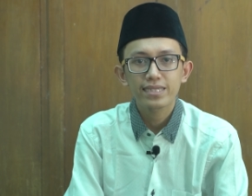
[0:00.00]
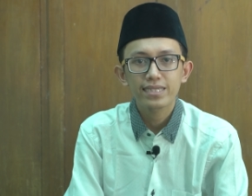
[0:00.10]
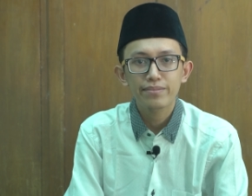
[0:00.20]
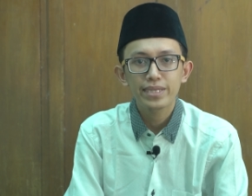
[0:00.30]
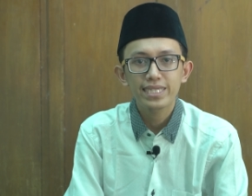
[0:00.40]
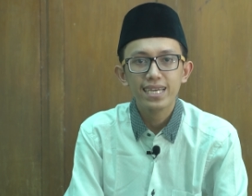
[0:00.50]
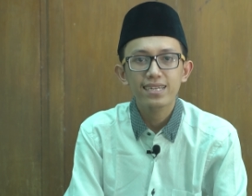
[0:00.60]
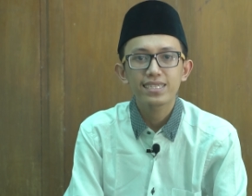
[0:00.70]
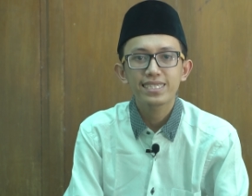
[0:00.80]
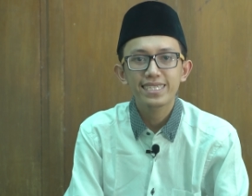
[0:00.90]
semisal
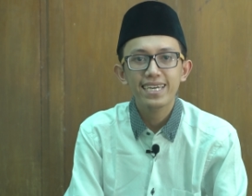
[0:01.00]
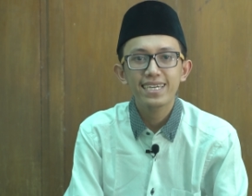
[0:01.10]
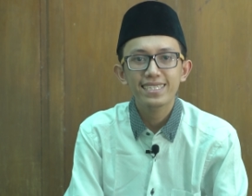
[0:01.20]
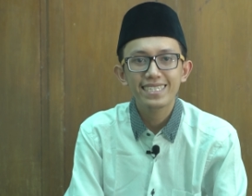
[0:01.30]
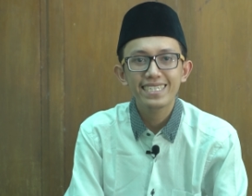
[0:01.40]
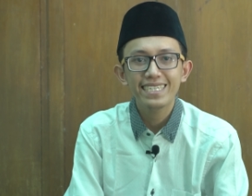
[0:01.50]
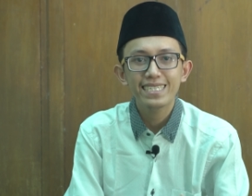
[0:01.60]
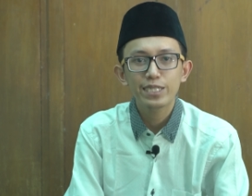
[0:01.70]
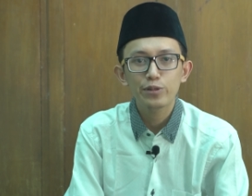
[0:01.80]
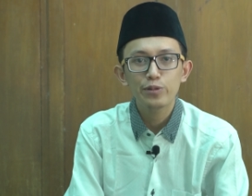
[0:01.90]

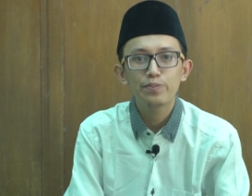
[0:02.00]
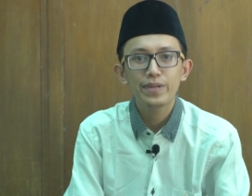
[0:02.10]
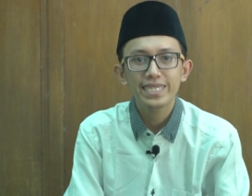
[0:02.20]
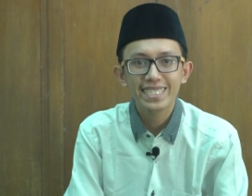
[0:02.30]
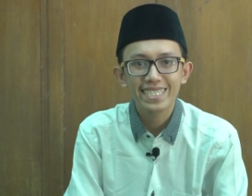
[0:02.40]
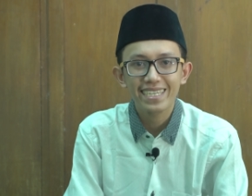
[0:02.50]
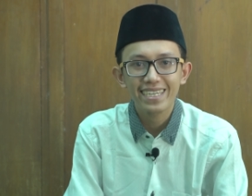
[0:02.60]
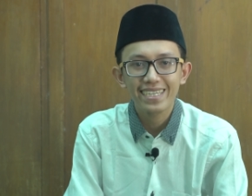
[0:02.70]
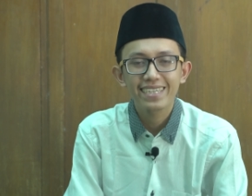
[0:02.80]
jaji jubaj nah,